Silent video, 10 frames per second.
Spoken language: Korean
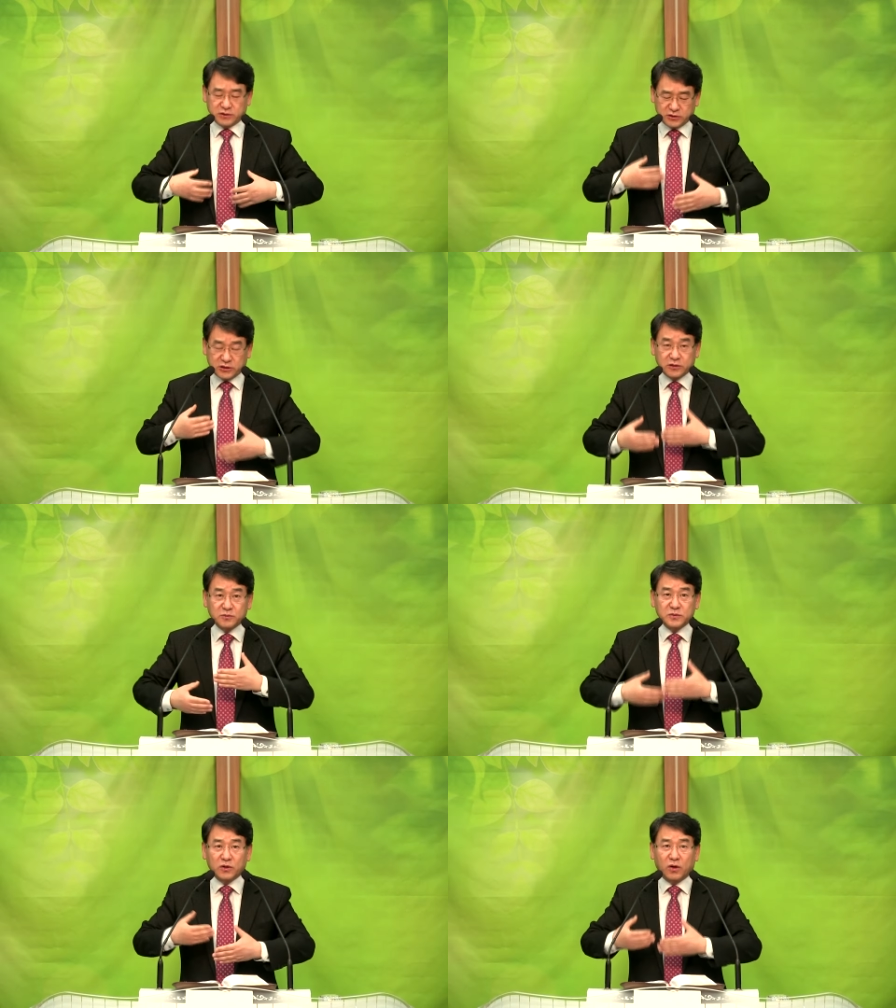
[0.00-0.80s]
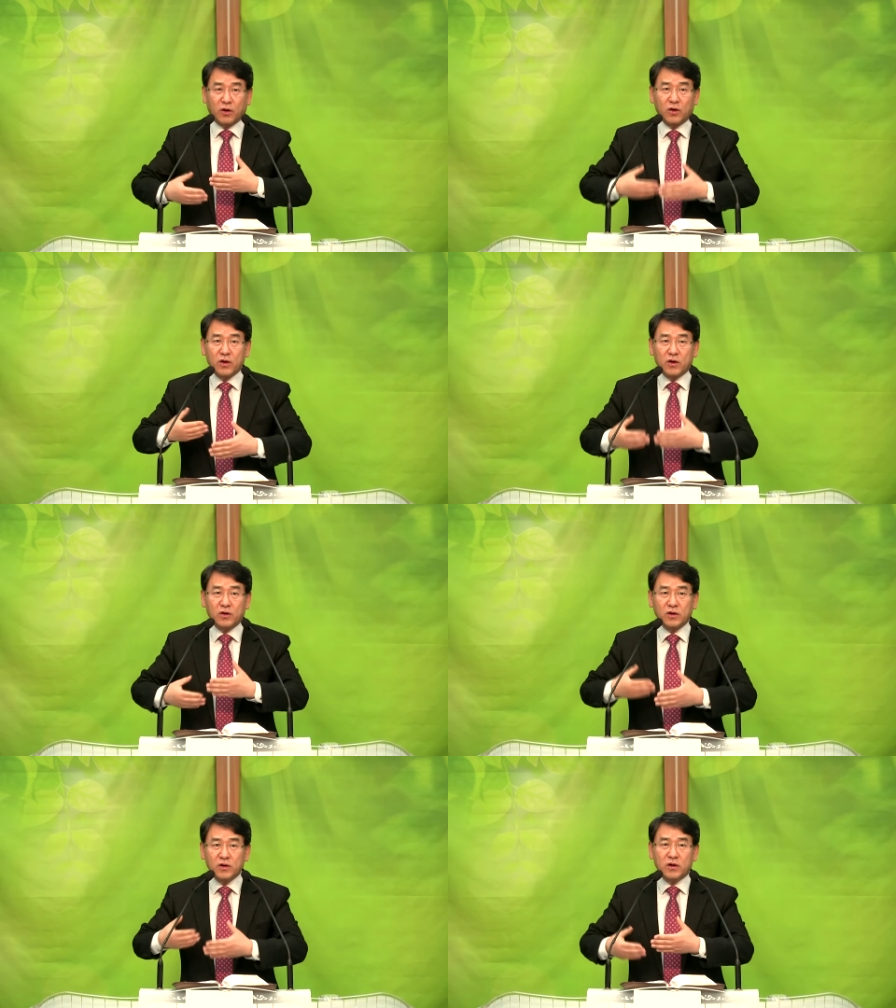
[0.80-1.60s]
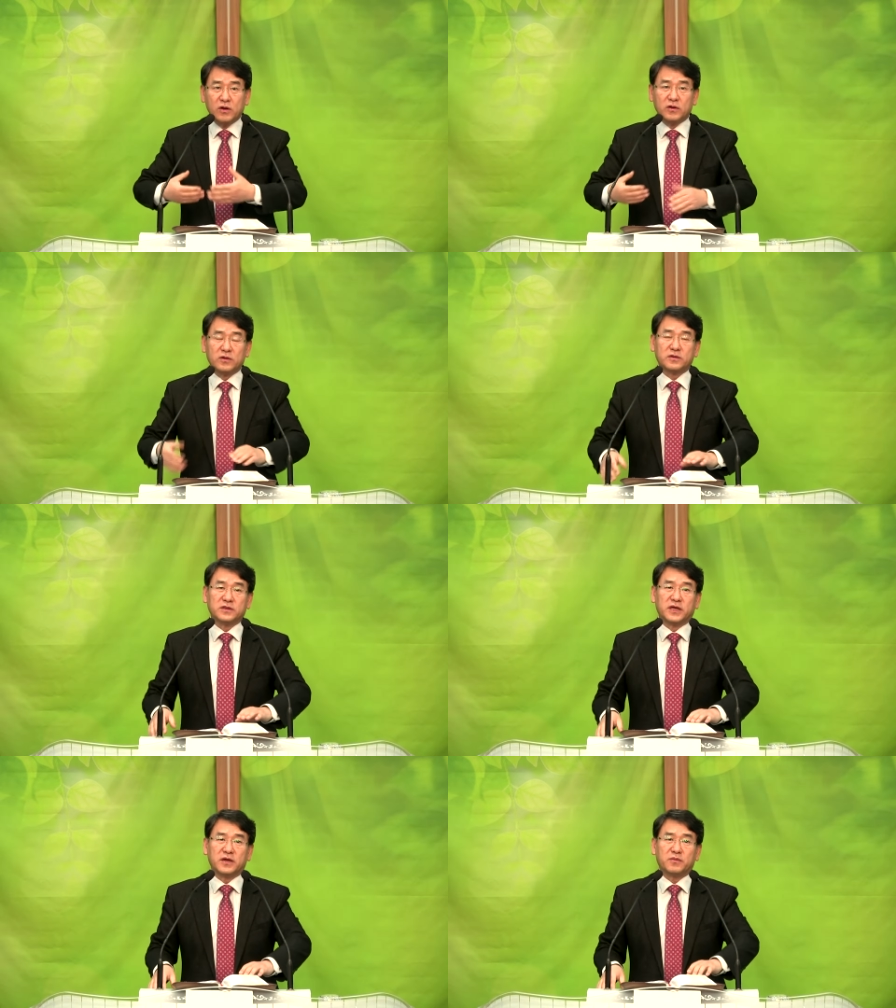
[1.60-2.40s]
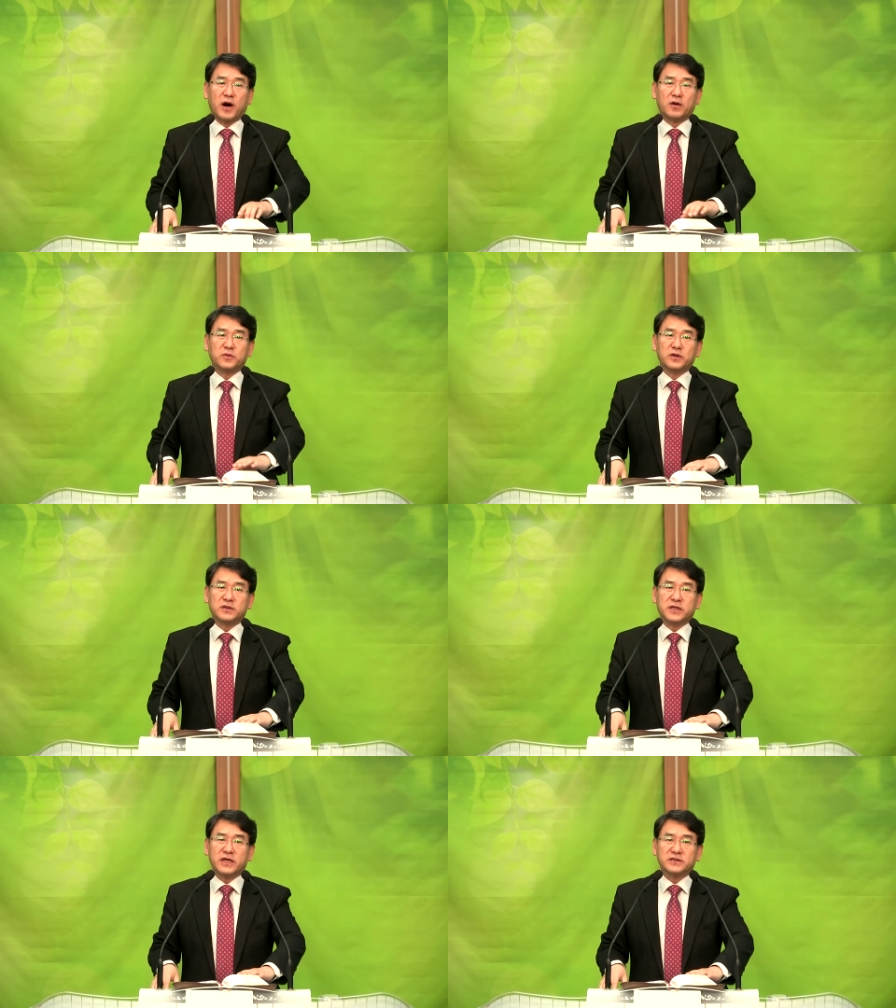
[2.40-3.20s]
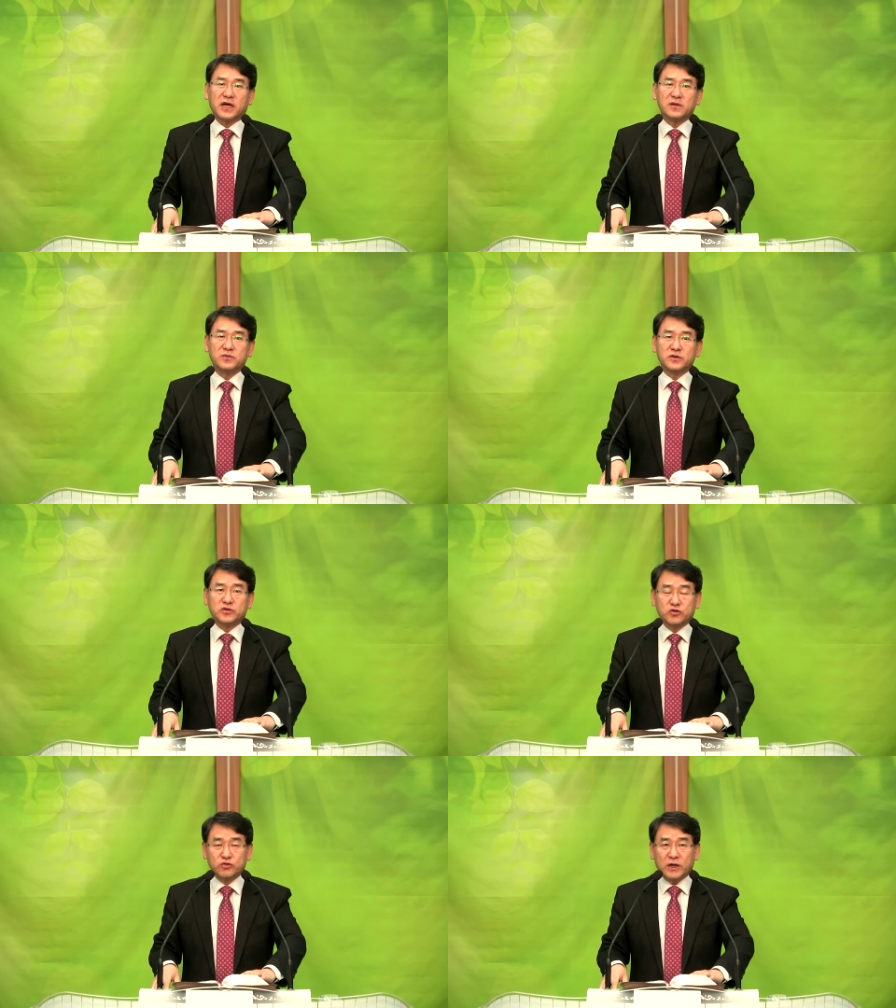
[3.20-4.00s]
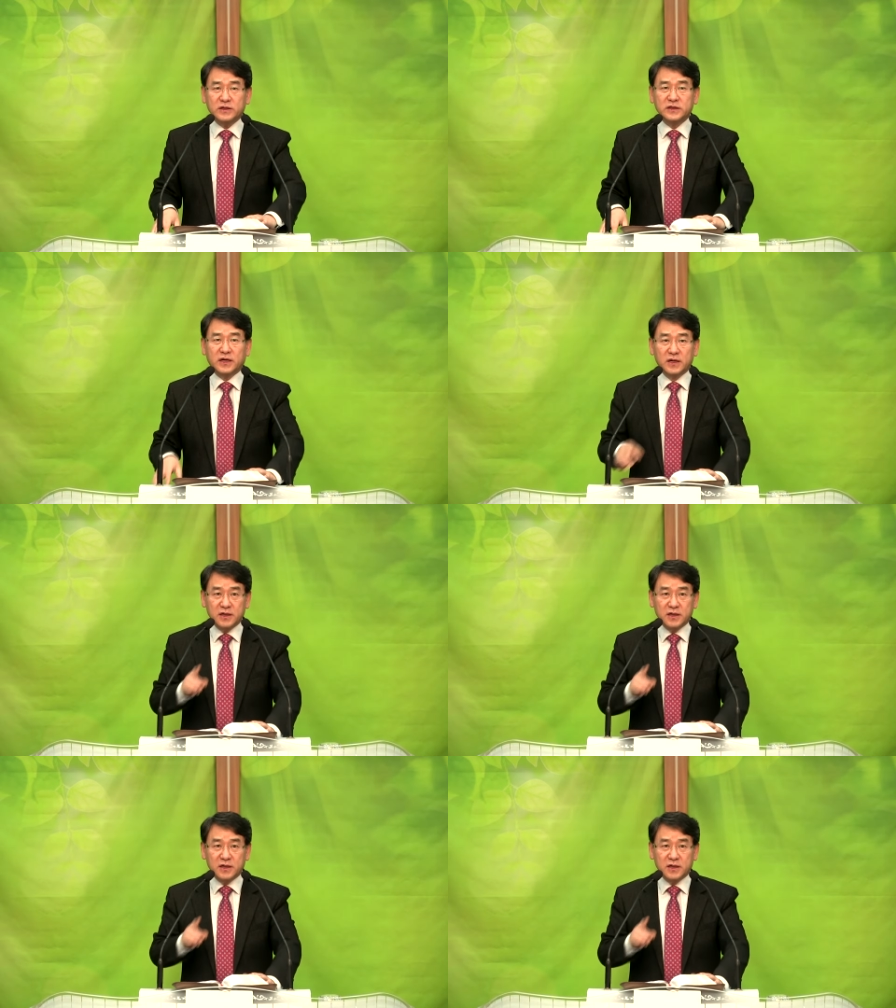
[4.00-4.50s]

지금도 어? 내 마음을 내 삶을 주도하느냐